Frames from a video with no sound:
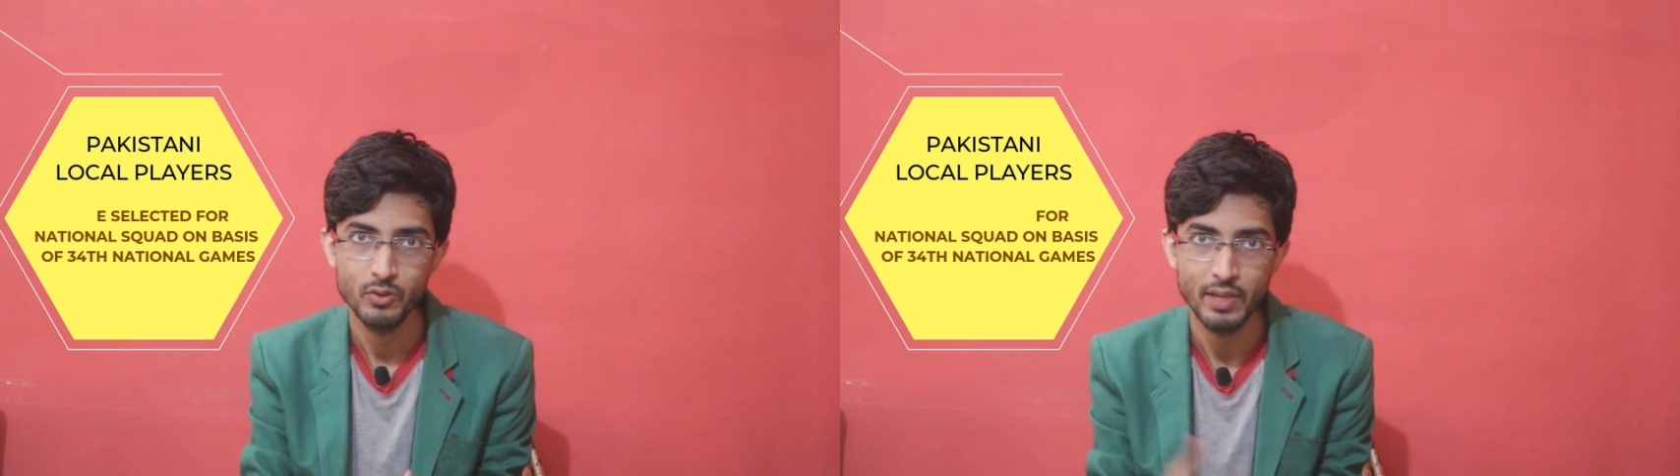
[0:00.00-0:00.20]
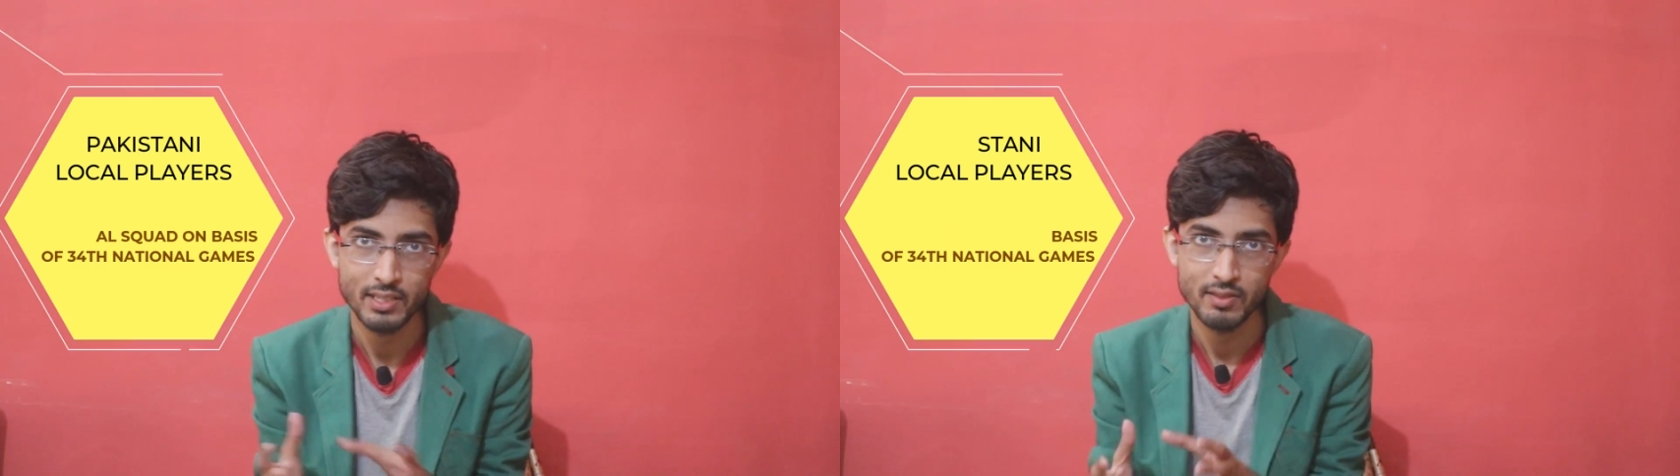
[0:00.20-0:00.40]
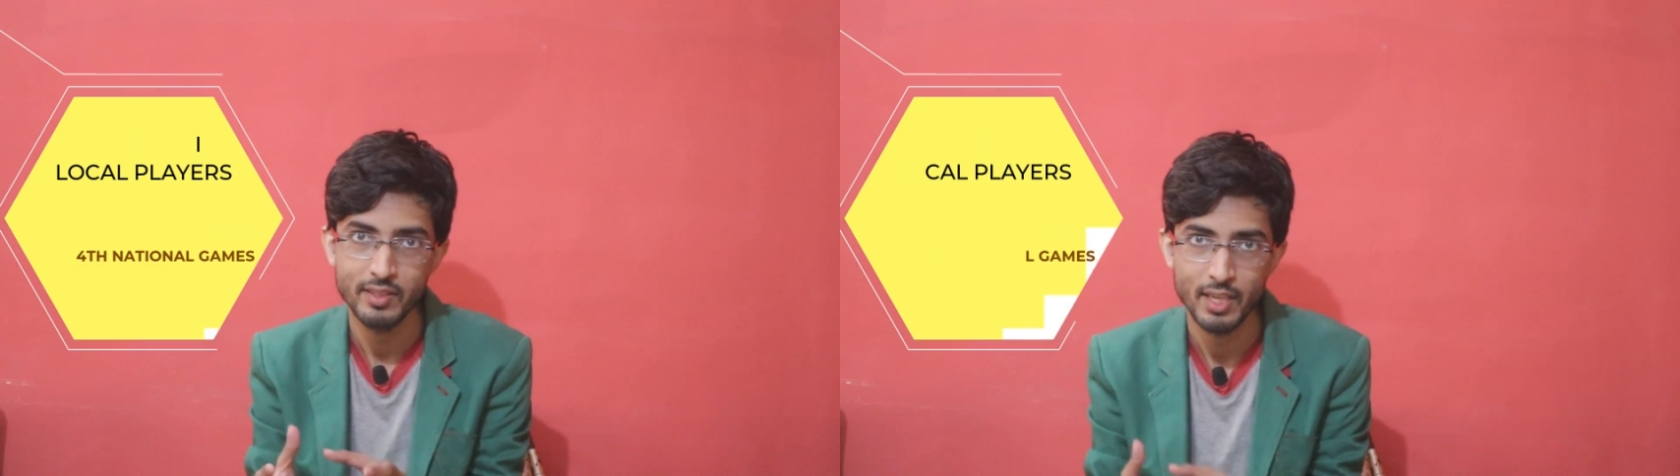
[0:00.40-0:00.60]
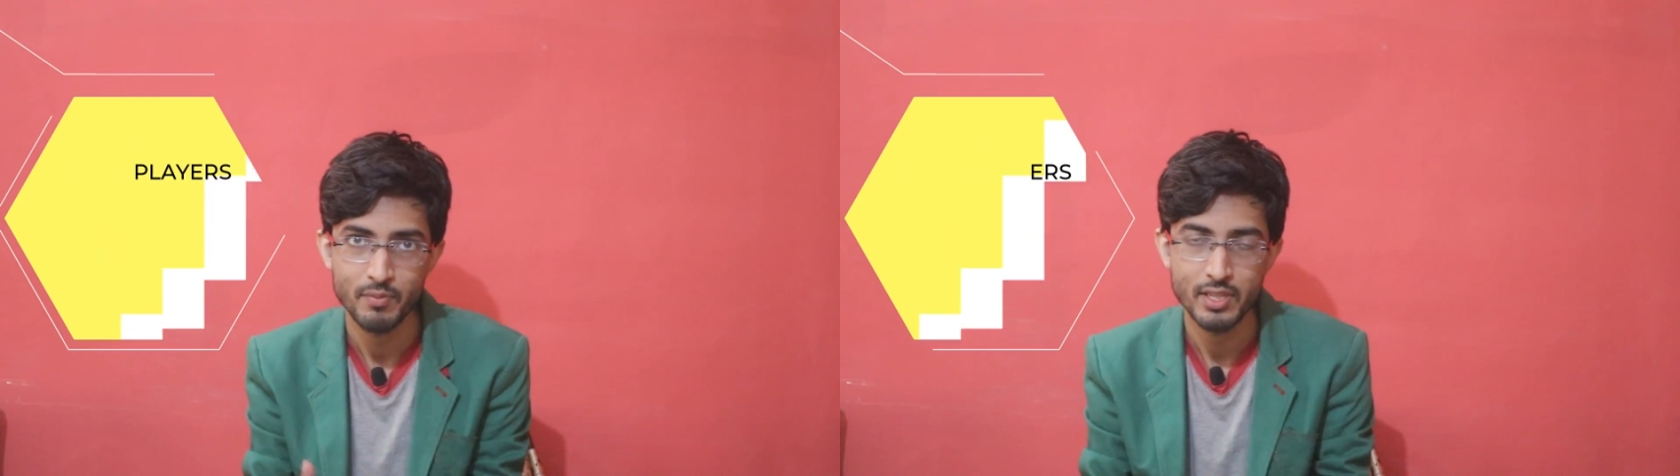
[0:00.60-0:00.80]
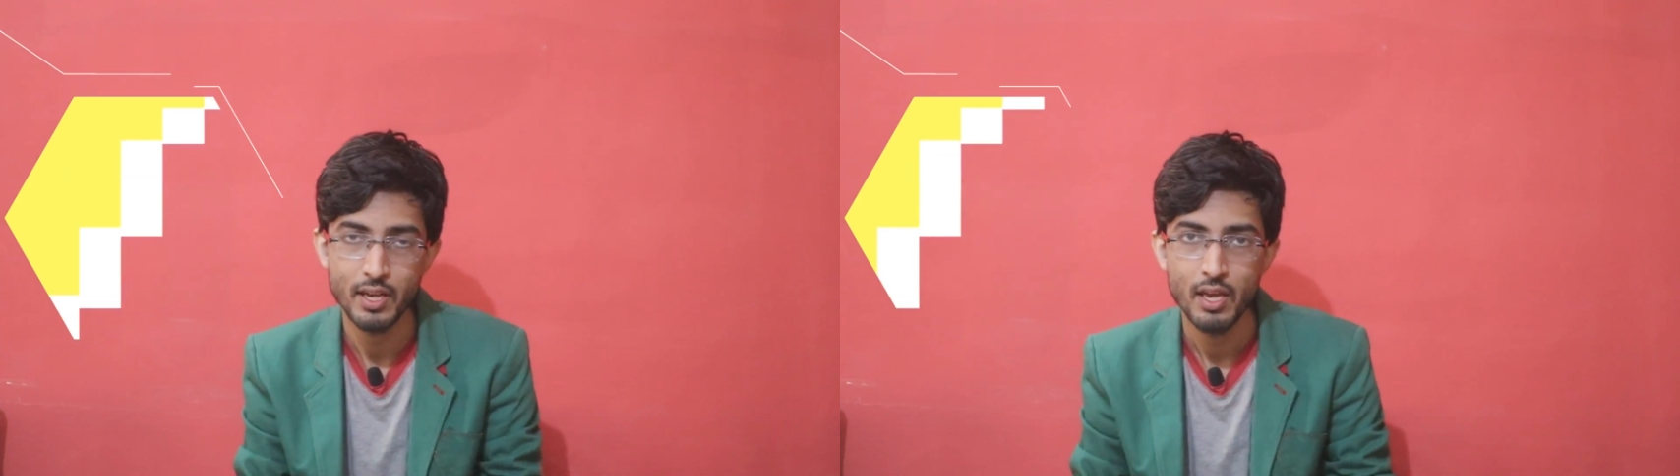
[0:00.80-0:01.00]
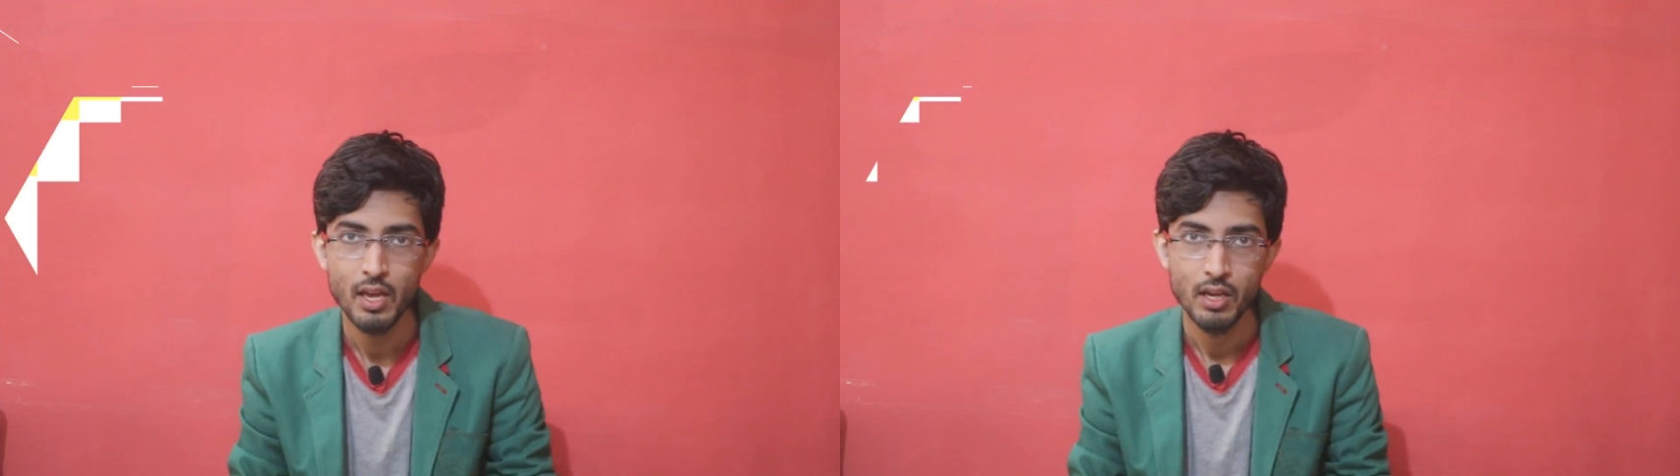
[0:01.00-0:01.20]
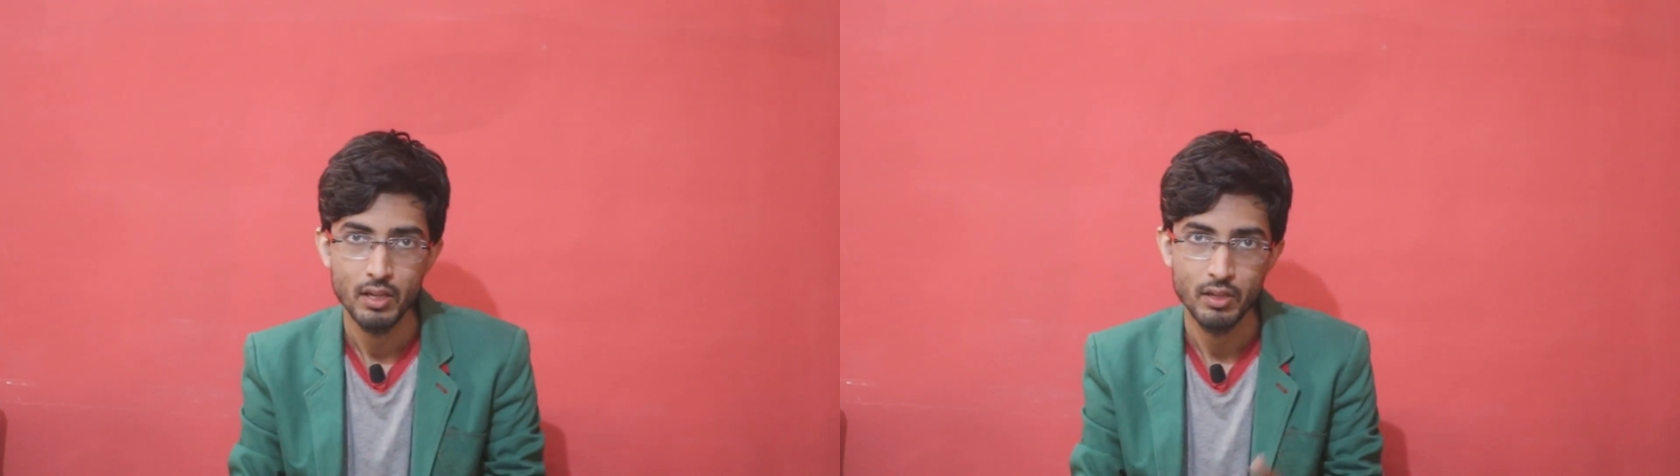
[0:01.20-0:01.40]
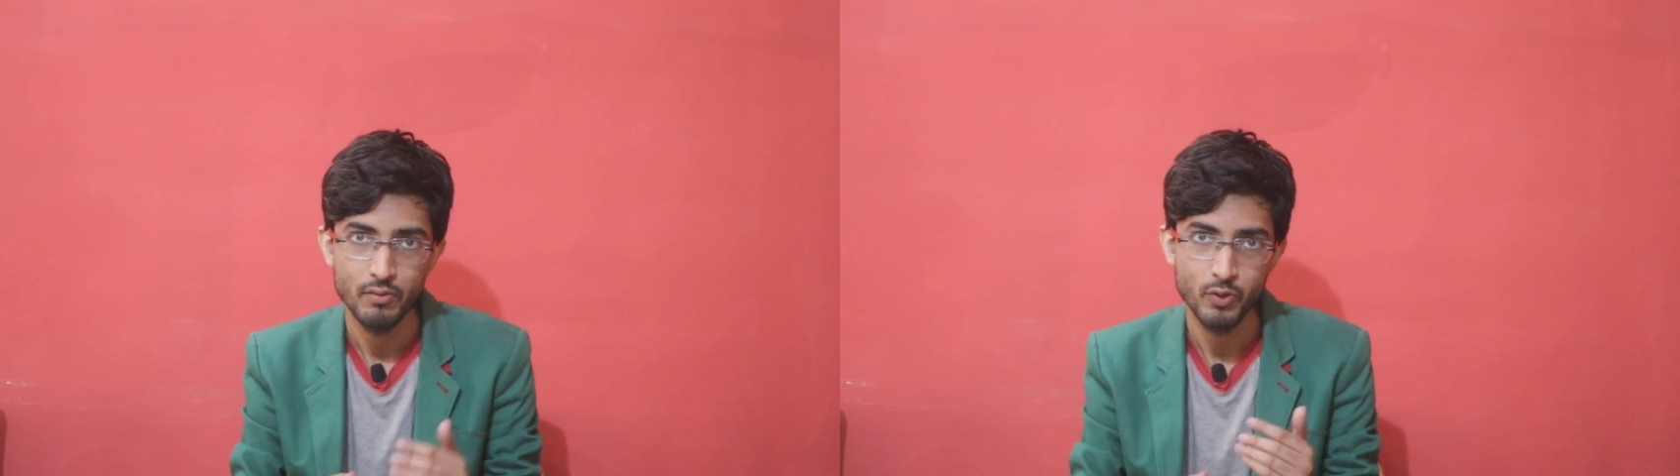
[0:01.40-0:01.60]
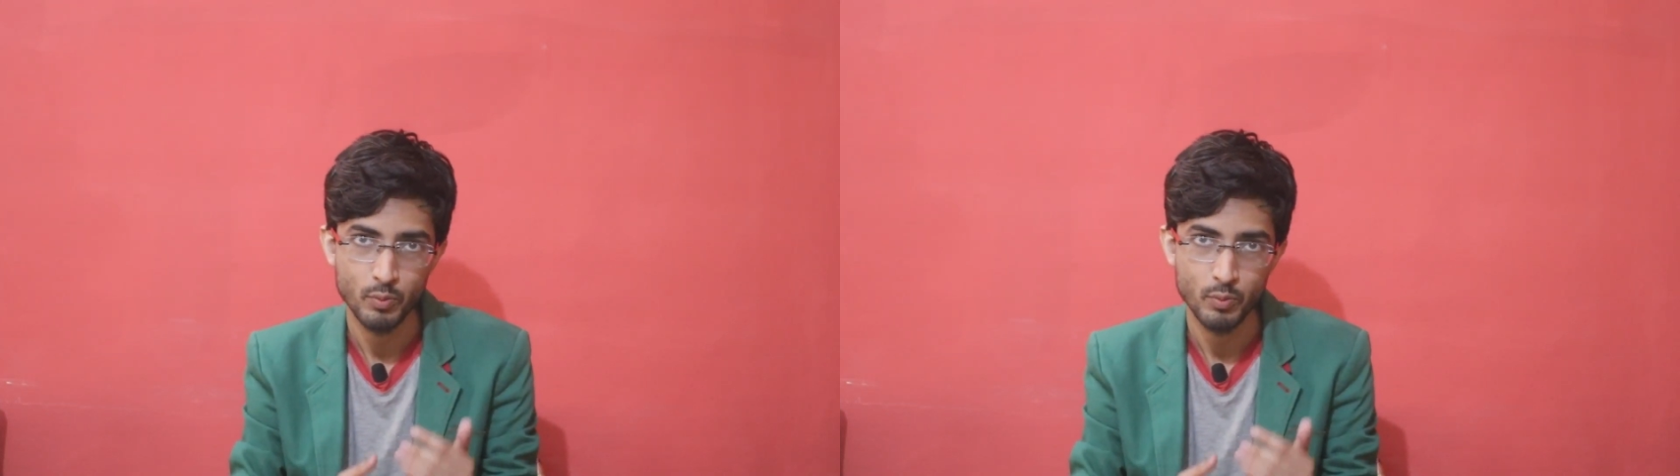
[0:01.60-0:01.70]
जो नेशनल गेम्स हैं